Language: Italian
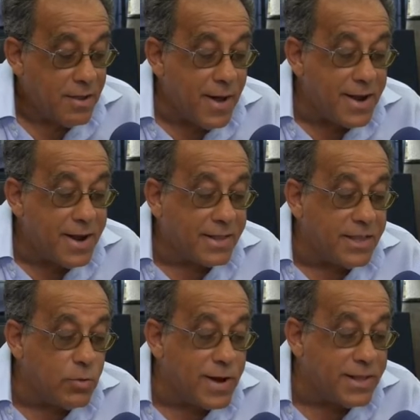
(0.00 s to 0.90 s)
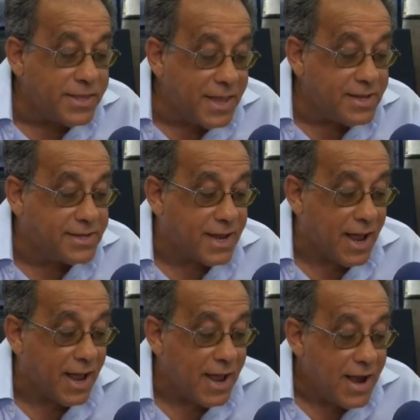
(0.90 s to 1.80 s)
pari che ti
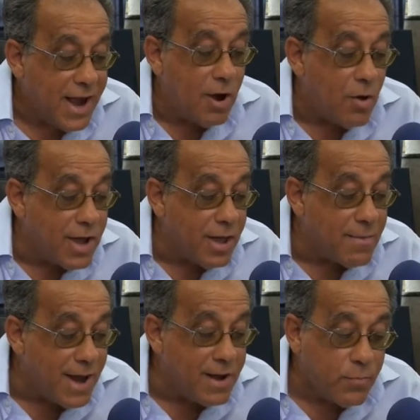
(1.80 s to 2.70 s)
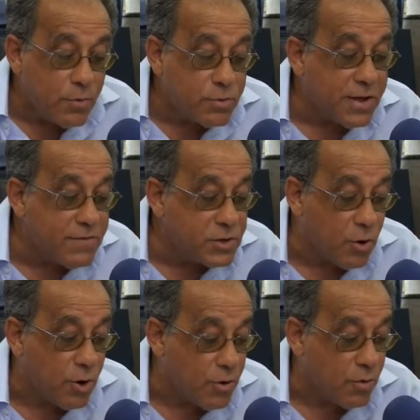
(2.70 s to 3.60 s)
l'antisa e lunghe mani pure savi
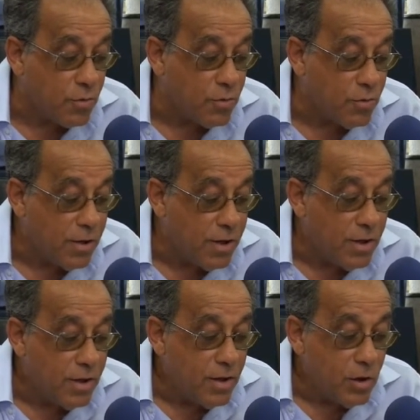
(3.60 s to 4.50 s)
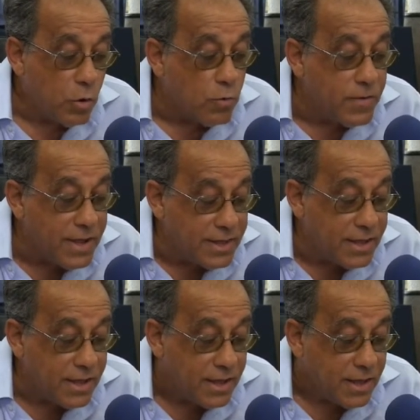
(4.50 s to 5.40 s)
sonno.
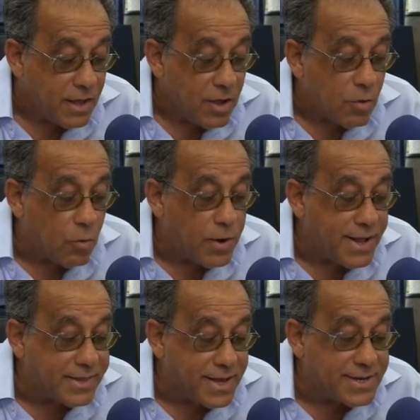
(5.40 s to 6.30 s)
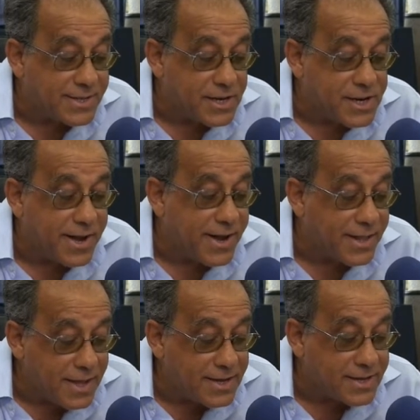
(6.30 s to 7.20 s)
Uvidi, con la testicella
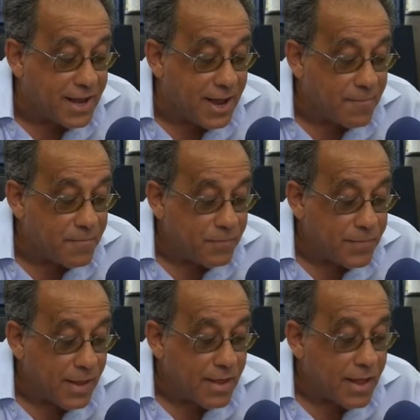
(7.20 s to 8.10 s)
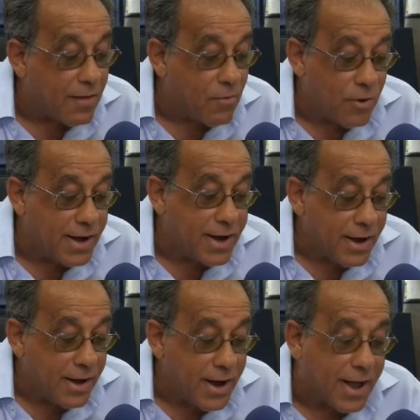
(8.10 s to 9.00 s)
tisa, cavoli
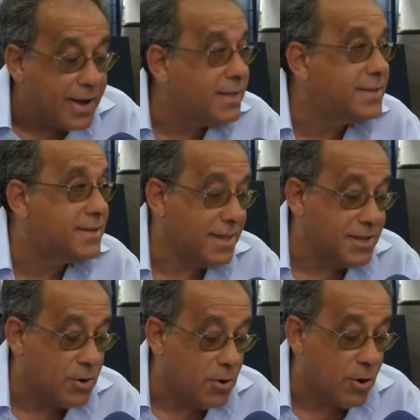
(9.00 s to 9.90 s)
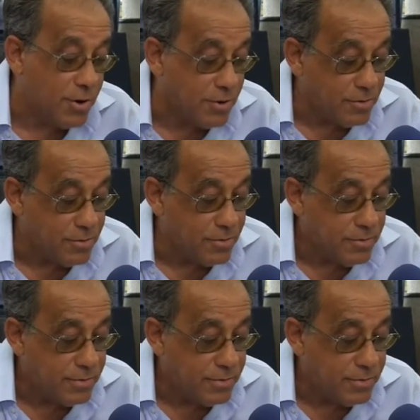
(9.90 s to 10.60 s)
una carezza di suo nonno.